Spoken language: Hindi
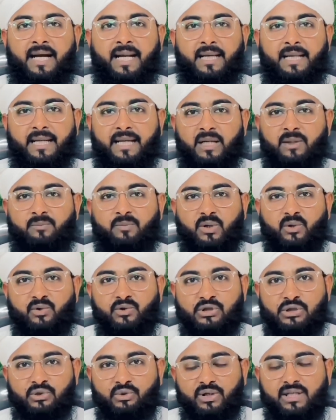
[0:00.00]
लेकिन
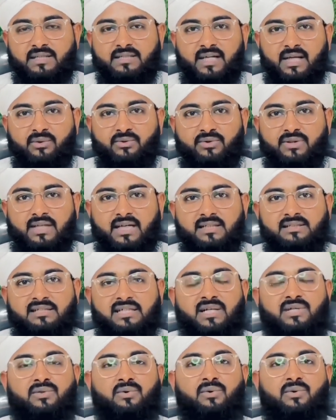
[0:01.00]
पड़ोसियों के साथ उसका
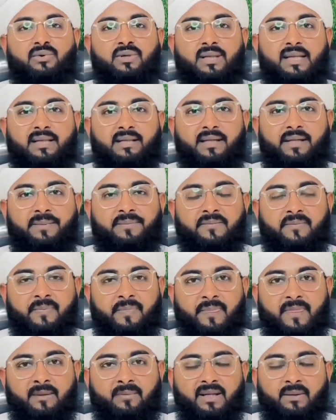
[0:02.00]
अच्छा सलूक नहीं है
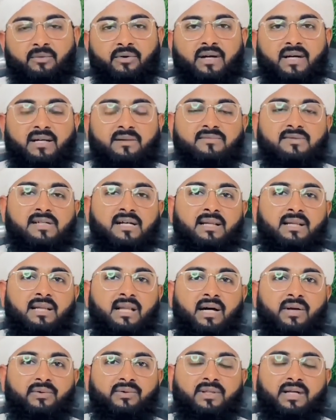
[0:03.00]
नबी मुकरम
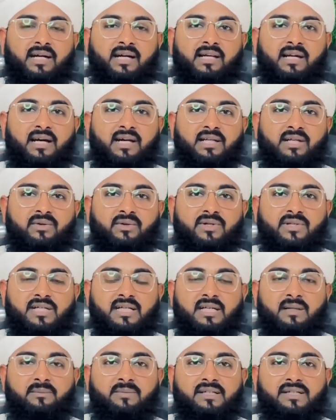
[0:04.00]
सल्लल्लाहु अलैहि
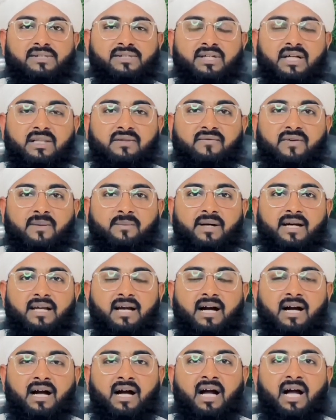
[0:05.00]
वसल्लम ने इशात
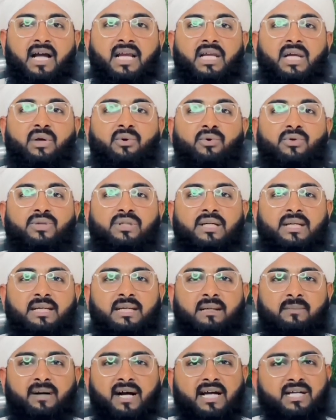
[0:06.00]
फरमाया कि उसकी
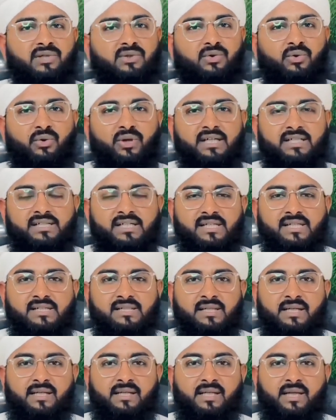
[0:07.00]
नमाज कोई
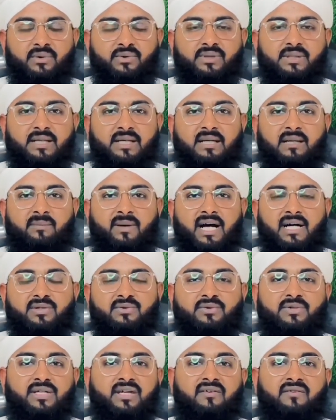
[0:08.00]
चीज़ नहीं है उसकी नमाज
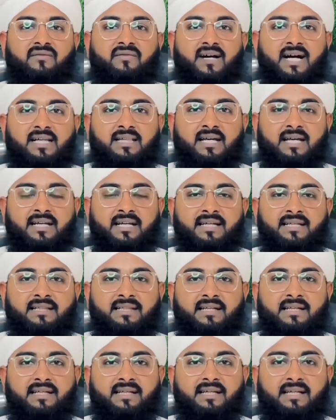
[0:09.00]
उसे फ़ायदा नहीं
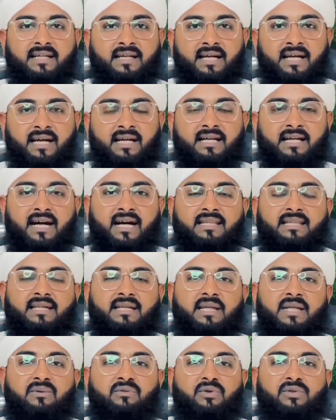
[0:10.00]
देगी यहाँ
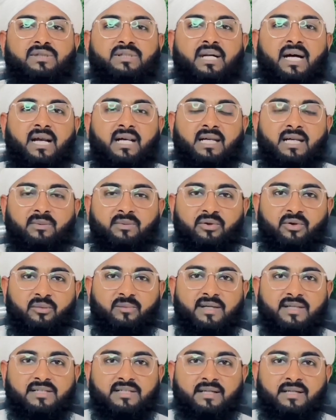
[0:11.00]
तक कि वो जहन्नवियों
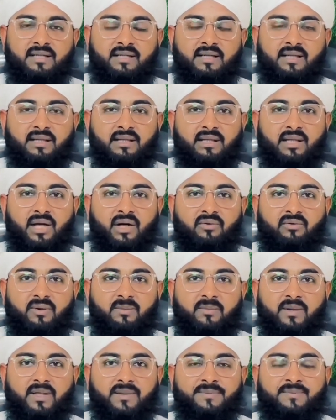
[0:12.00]
में से है अल्लाह
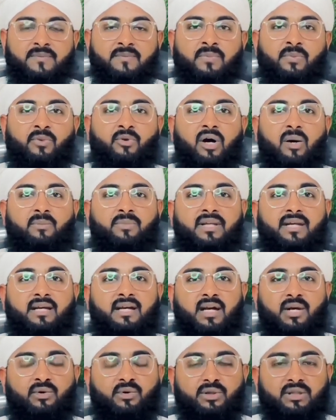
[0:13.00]
अकबर तो आप
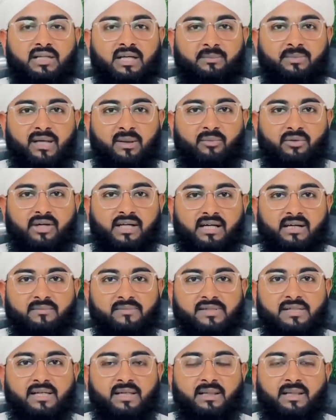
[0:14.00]
देखें खुद नबी
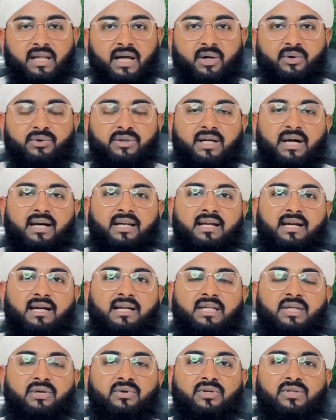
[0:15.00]
मकरम सल्लल्लाहु
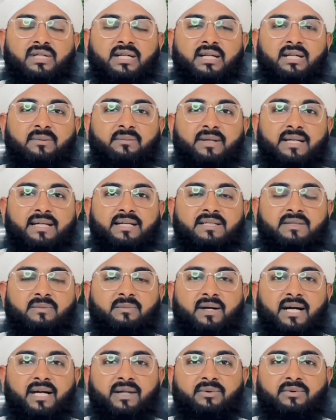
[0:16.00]
अलैहि वसल्लम ने इस
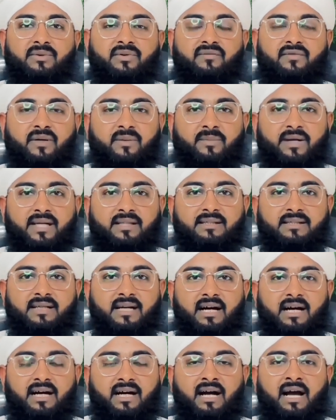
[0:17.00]
बात को फरमा
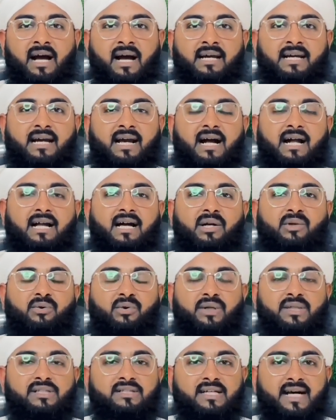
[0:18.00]
दिया कि अगर
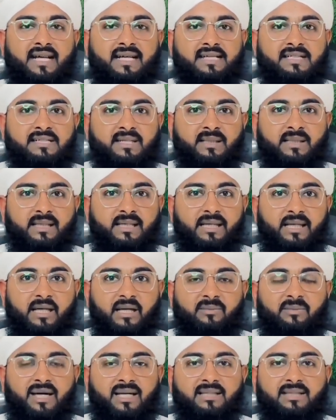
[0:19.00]
कोई सारी ज़िंदगी
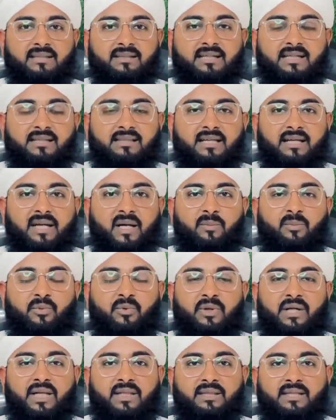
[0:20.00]
इबादत करता रहे
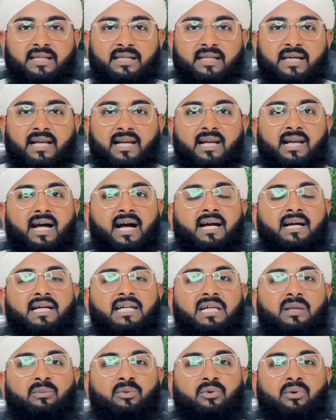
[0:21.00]
पूरा दिन अल्लाह
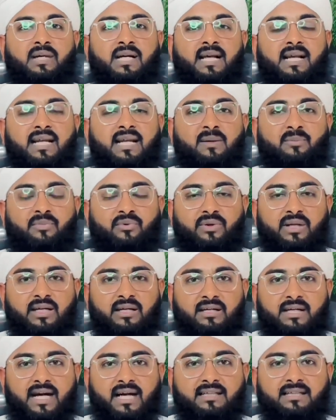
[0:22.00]
के लिए भूखा रहे पूरी
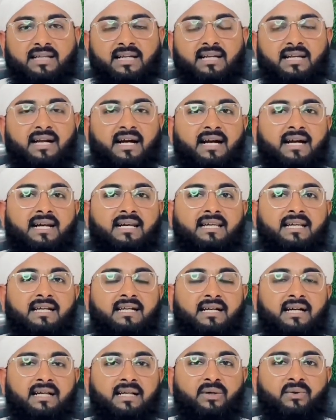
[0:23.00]
रात अल्लाह के लिए
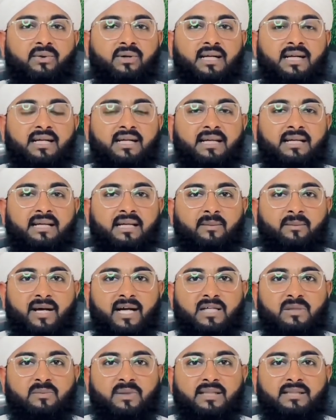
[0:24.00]
खड़े होकर के
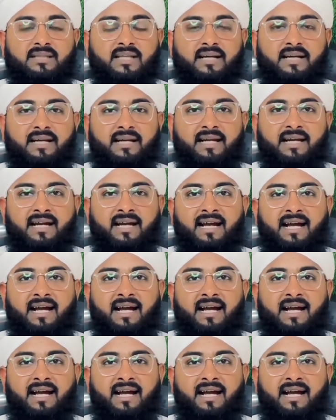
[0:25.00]
नमाज पढ़ता रहे